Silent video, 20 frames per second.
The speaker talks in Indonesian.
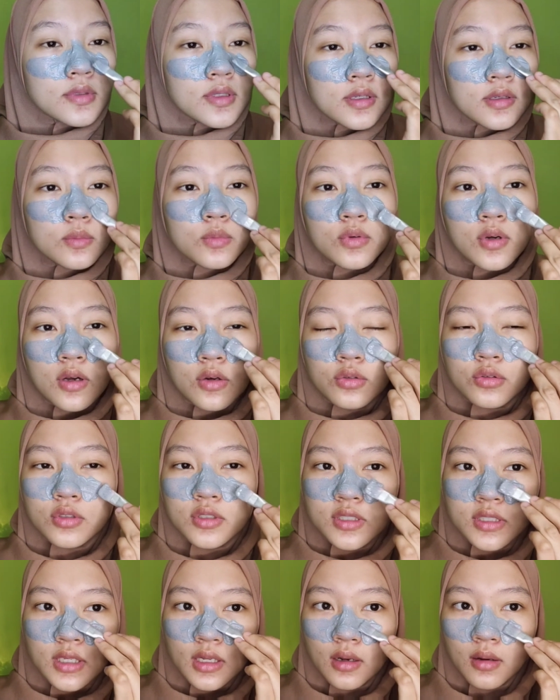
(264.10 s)
karena muka aku tuh
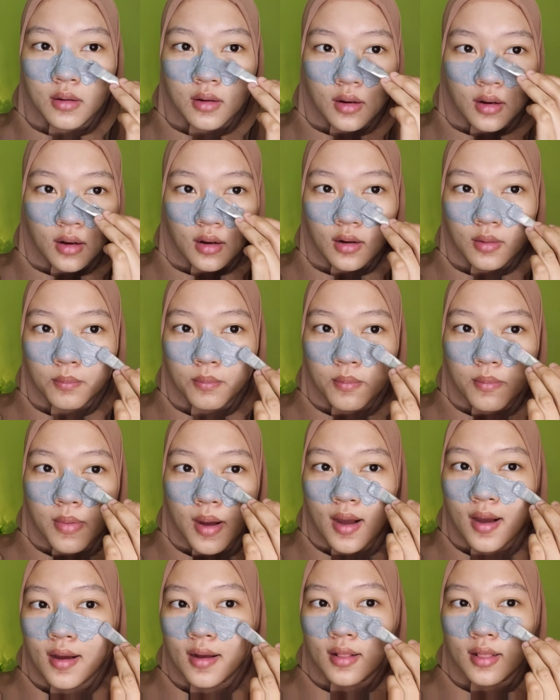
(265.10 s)
kecil
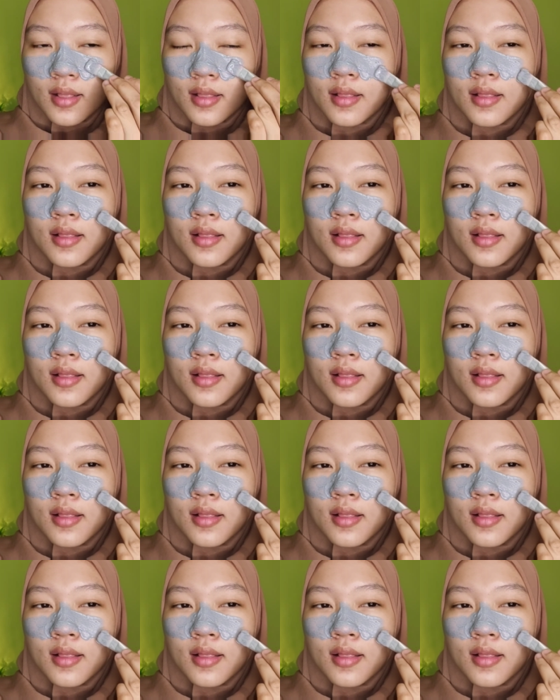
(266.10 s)
banget